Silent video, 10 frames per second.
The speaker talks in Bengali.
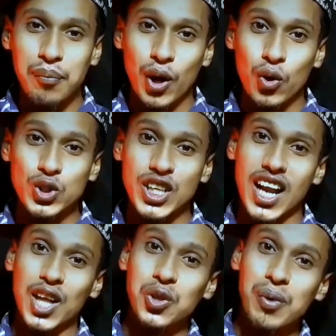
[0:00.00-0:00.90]
আমরা
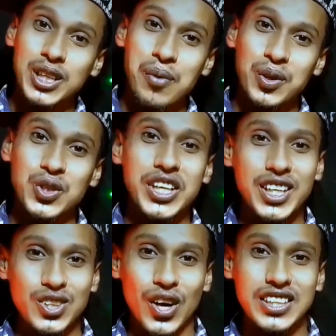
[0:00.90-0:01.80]
রোস্টাররা তোমাদের মতো
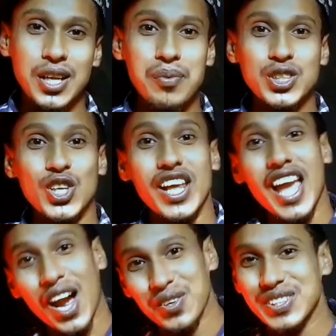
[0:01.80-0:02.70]
টিকটকারদের পিছনে
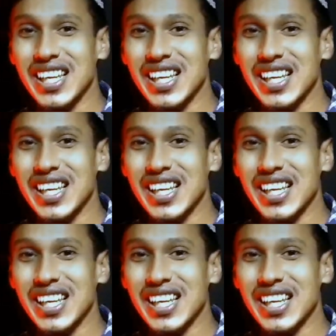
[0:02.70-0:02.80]
আগুন